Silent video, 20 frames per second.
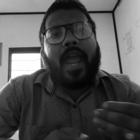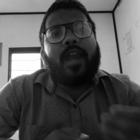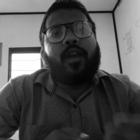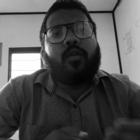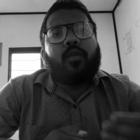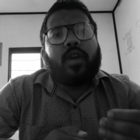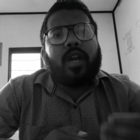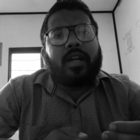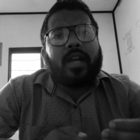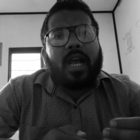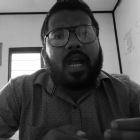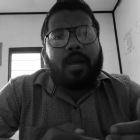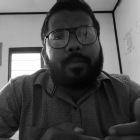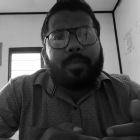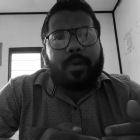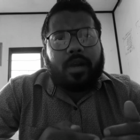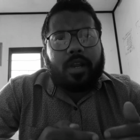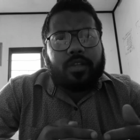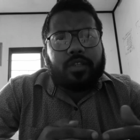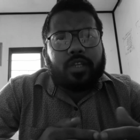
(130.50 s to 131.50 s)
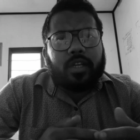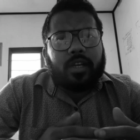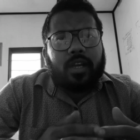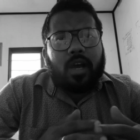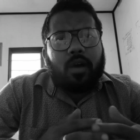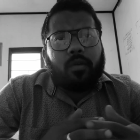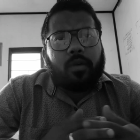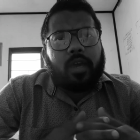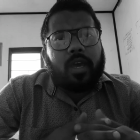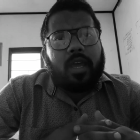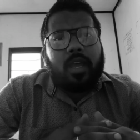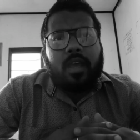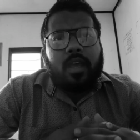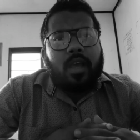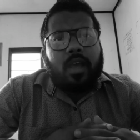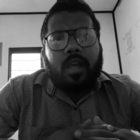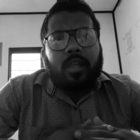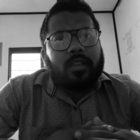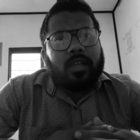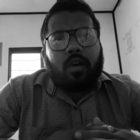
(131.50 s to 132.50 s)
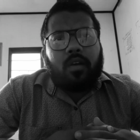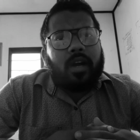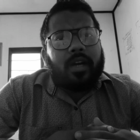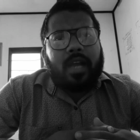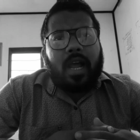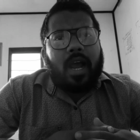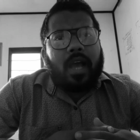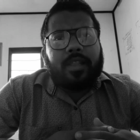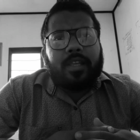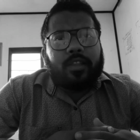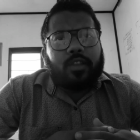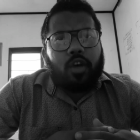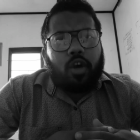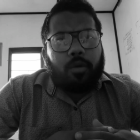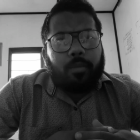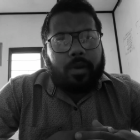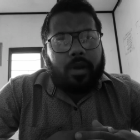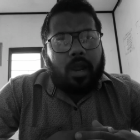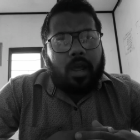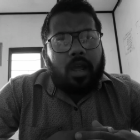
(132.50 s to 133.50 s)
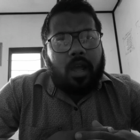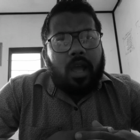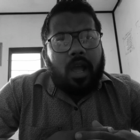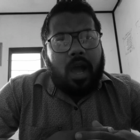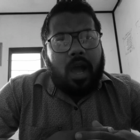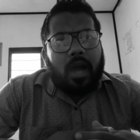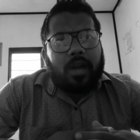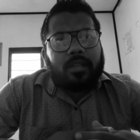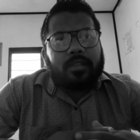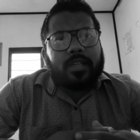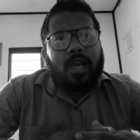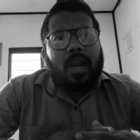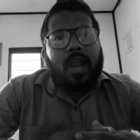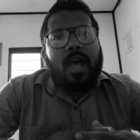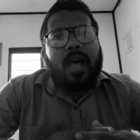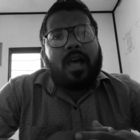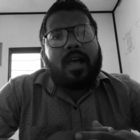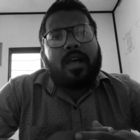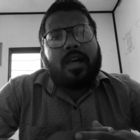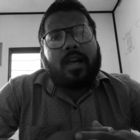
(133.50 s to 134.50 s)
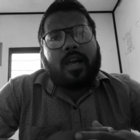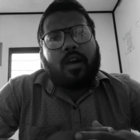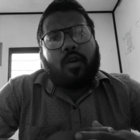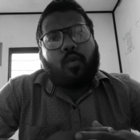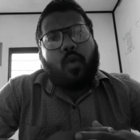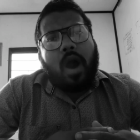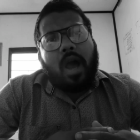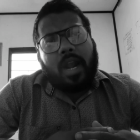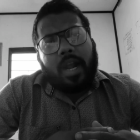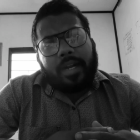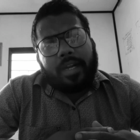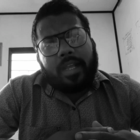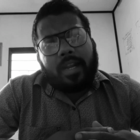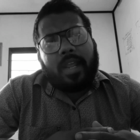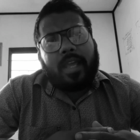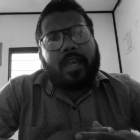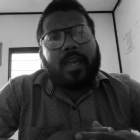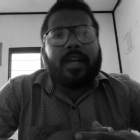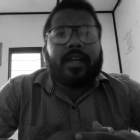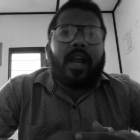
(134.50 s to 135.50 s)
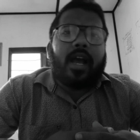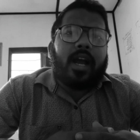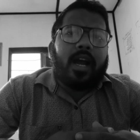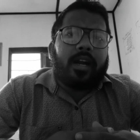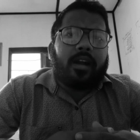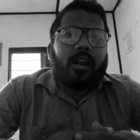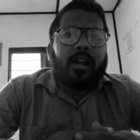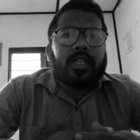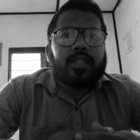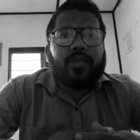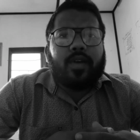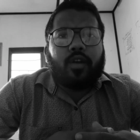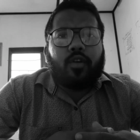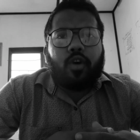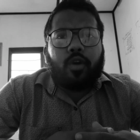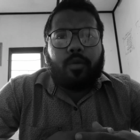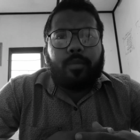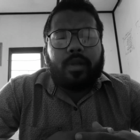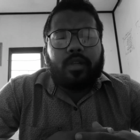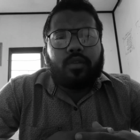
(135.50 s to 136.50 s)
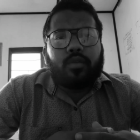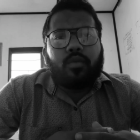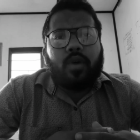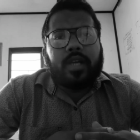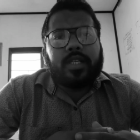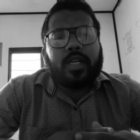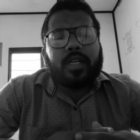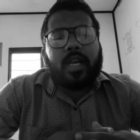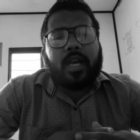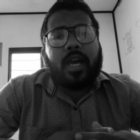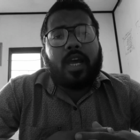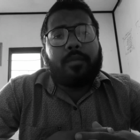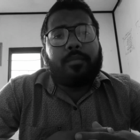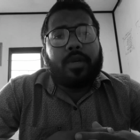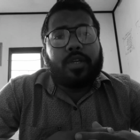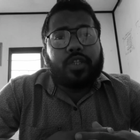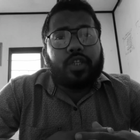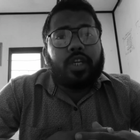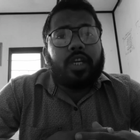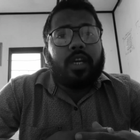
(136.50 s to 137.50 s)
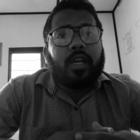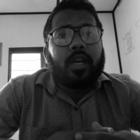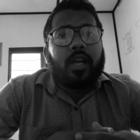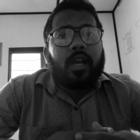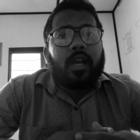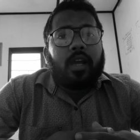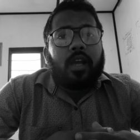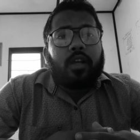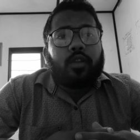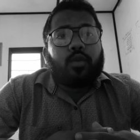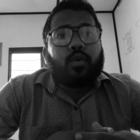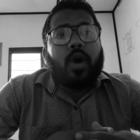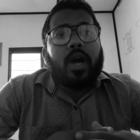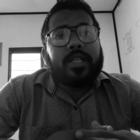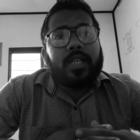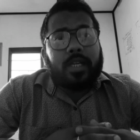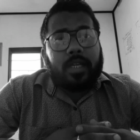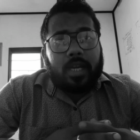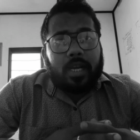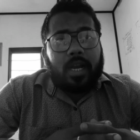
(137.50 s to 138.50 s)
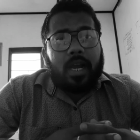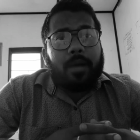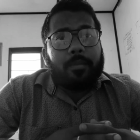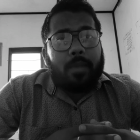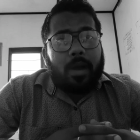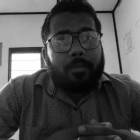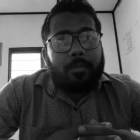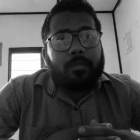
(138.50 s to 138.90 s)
স্ক্যান করে টাকা পাঠাচ্ছেন কাউকে তাহলে টাকা দিতে হবে না আর যারা ওয়ালেটে রেখে টাকা ট্রান্সফার করবেন দু হাজার টাকার বেশি দু হাজার টাকা